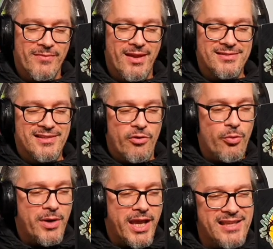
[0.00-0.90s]
Essa
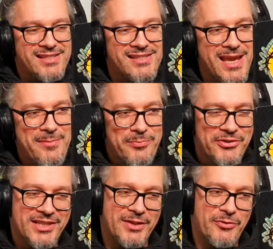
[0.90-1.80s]
rúbrica é
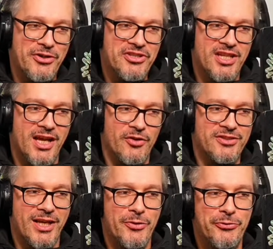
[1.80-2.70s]
100% original.
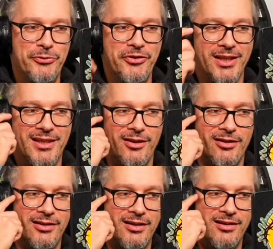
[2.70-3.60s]
Saiu tudo aqui,
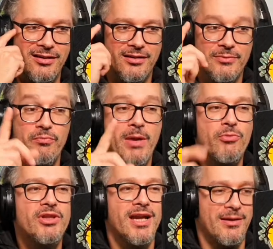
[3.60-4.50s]
ó. É
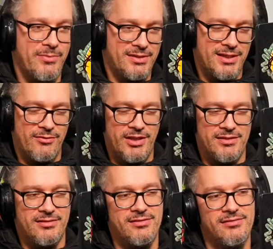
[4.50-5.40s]
muita cabeça do
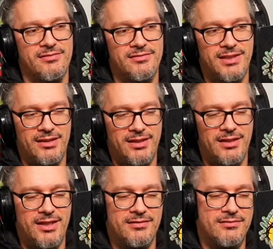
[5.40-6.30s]
lance. Tá
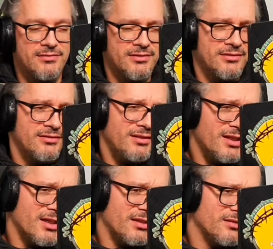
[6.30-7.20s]
entendendo?
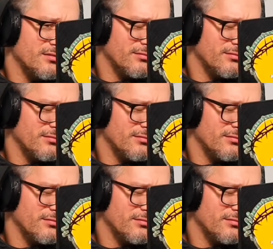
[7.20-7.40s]
Não.